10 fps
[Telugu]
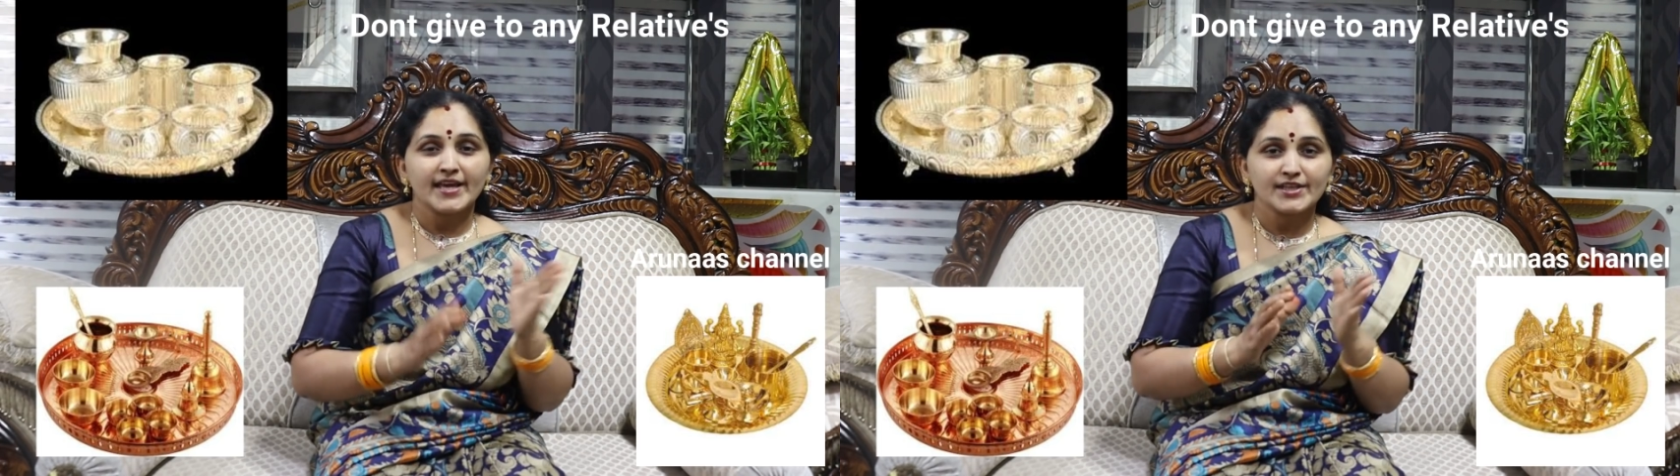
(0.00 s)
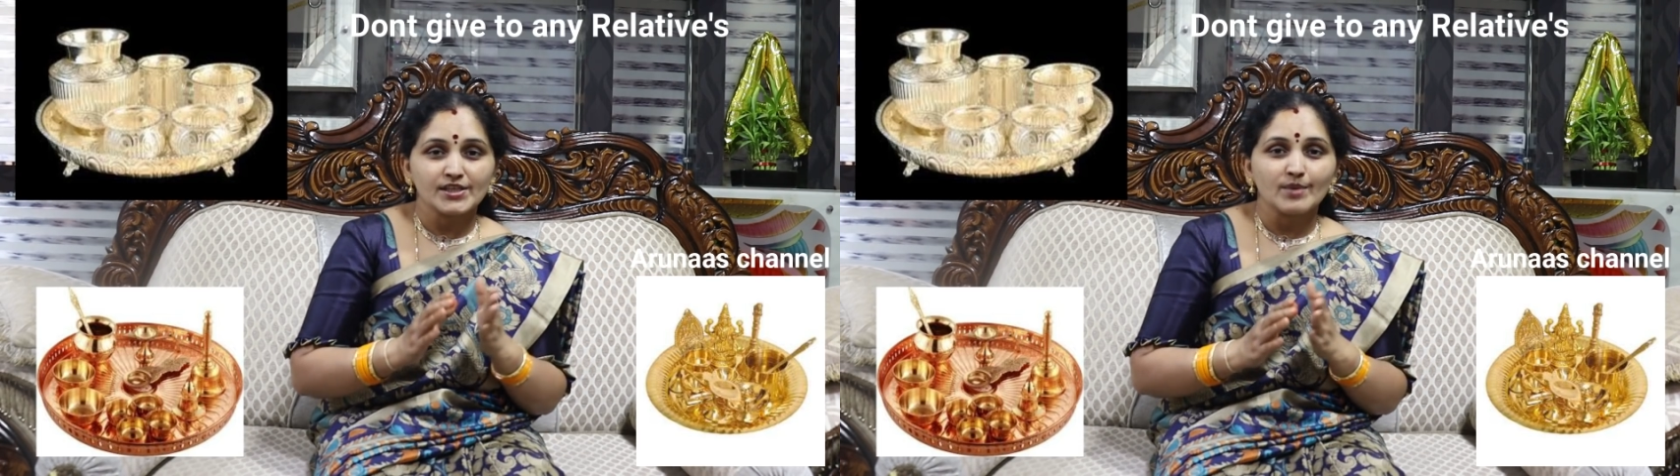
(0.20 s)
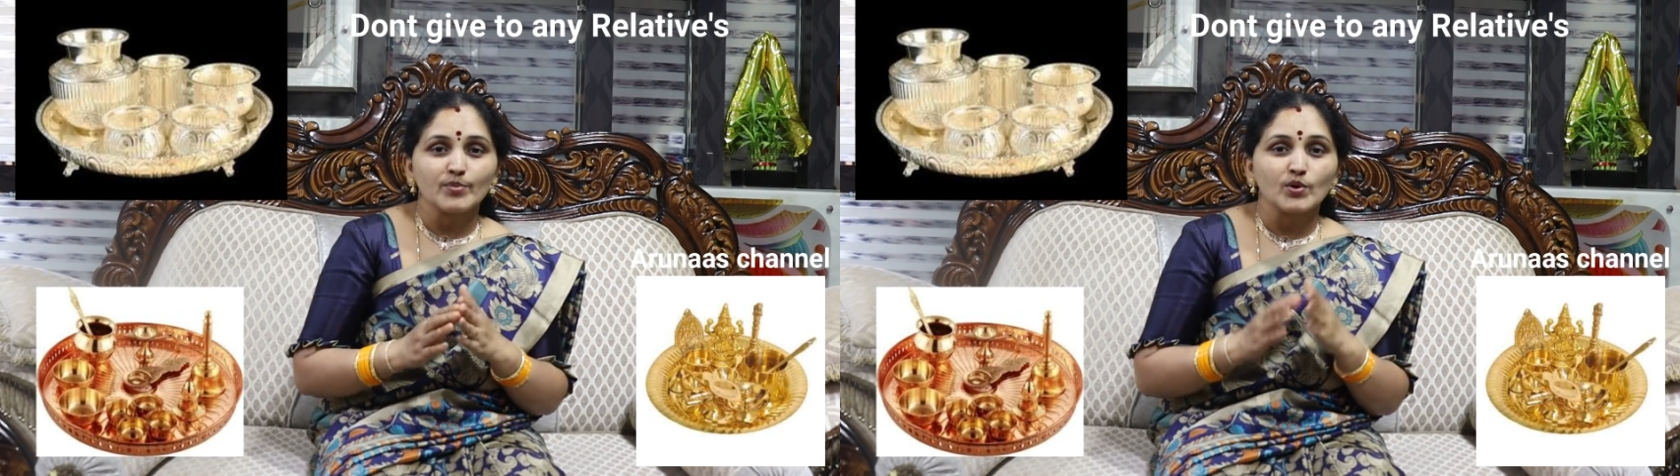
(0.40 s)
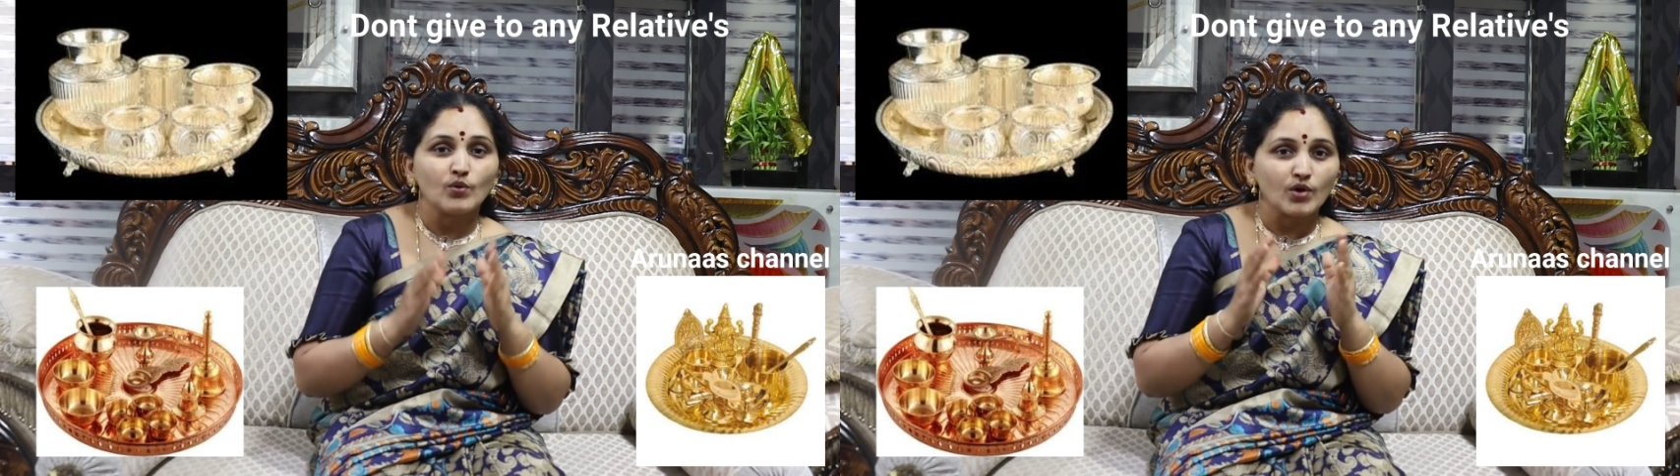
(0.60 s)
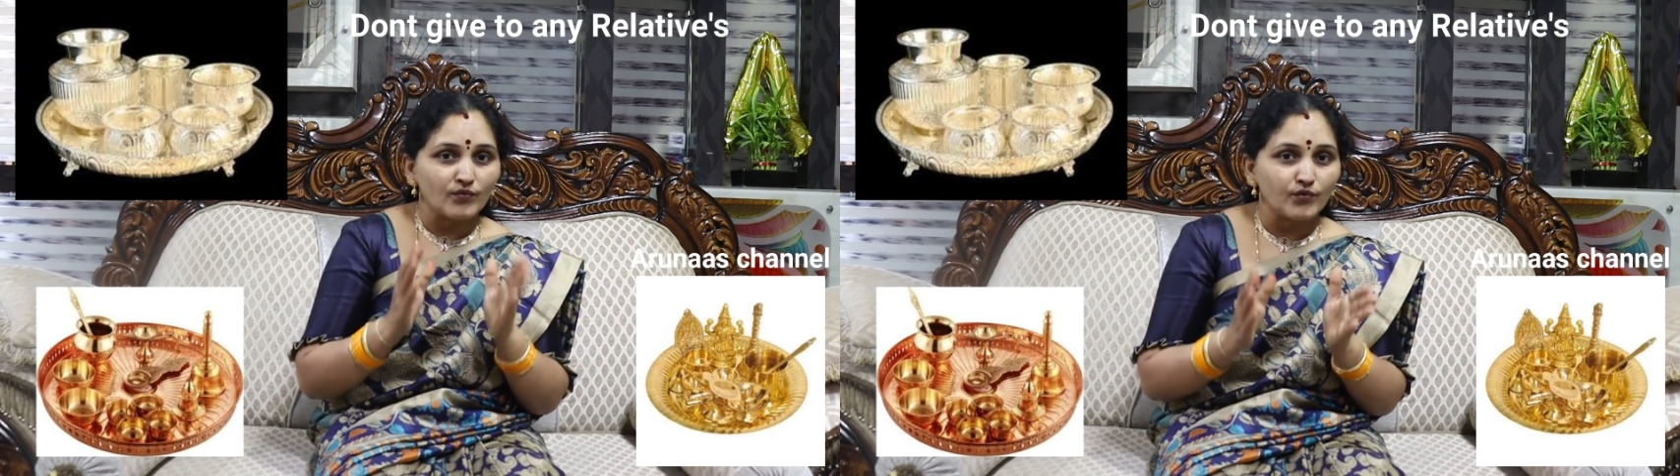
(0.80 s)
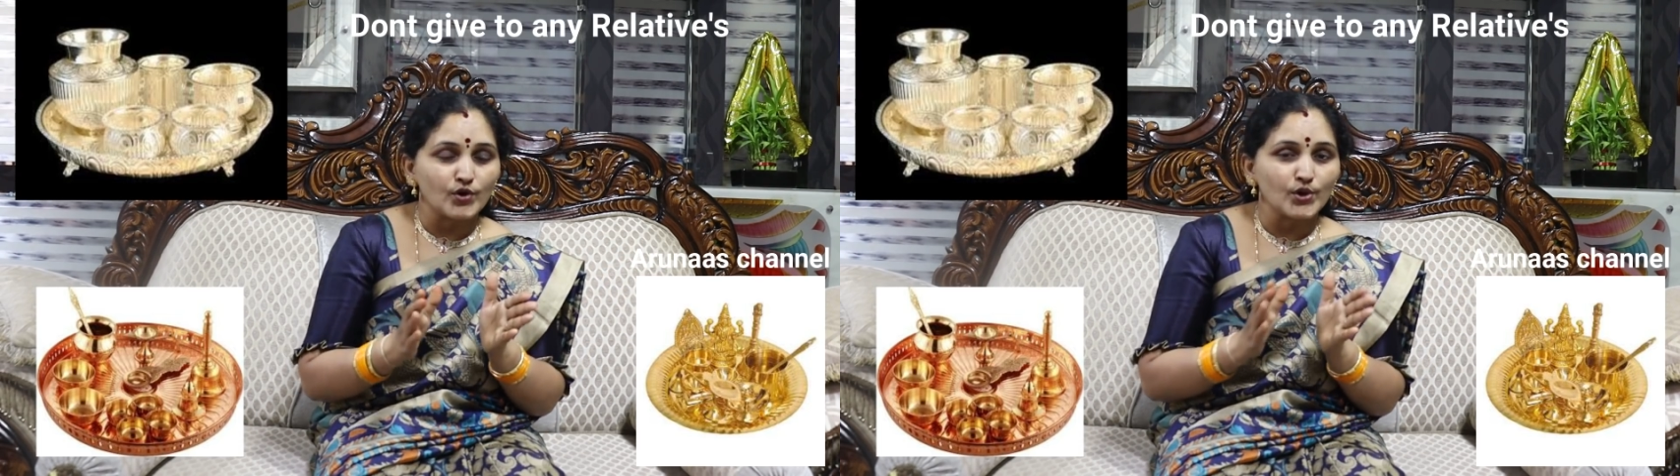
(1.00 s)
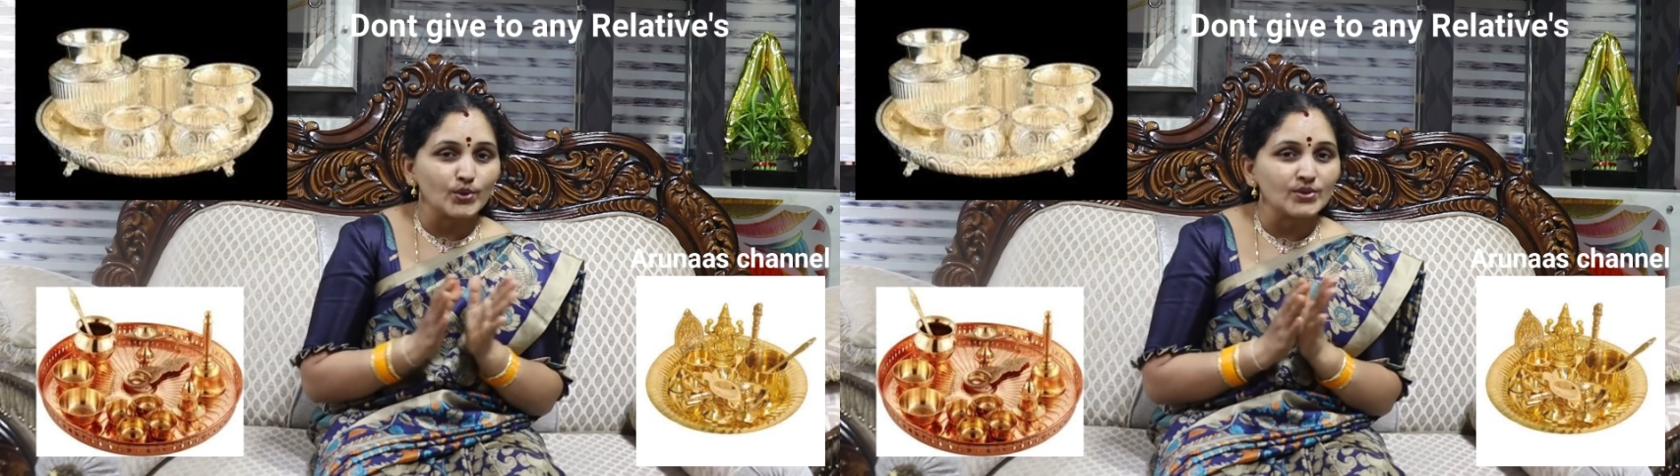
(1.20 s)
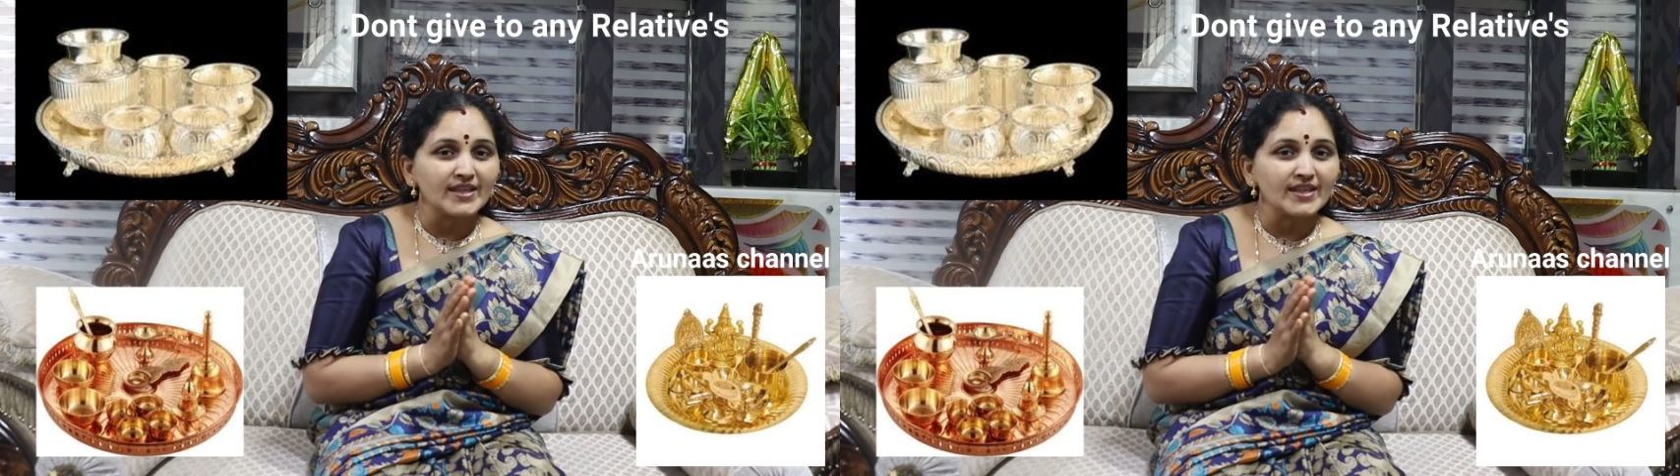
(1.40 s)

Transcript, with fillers: ఎగ్జాంపుల్ ఒక ఫోటో